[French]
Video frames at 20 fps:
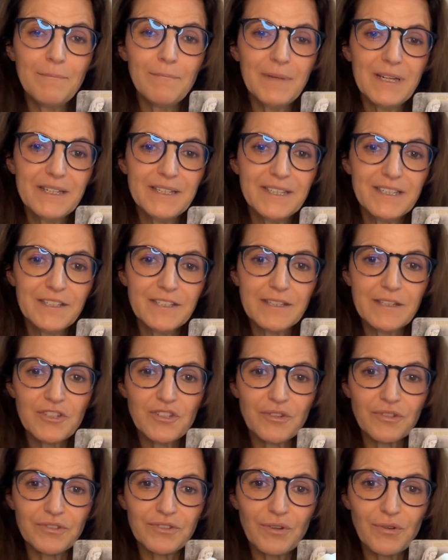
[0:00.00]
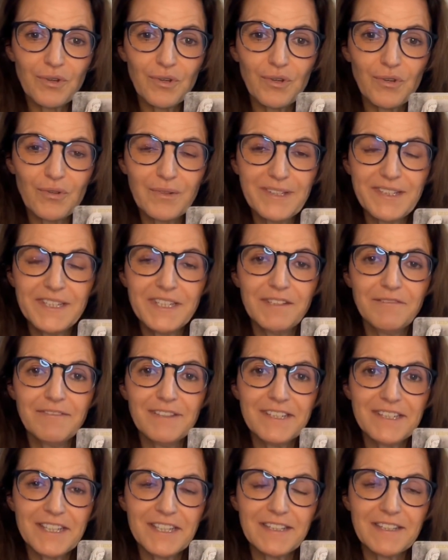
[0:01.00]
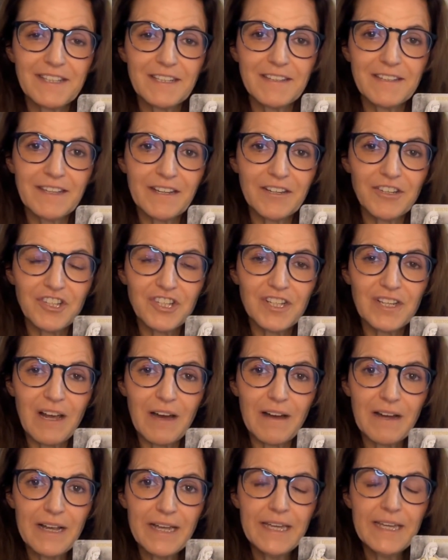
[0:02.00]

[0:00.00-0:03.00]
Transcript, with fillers: Mais ils disent, j'entends, cultive cette énergie-là.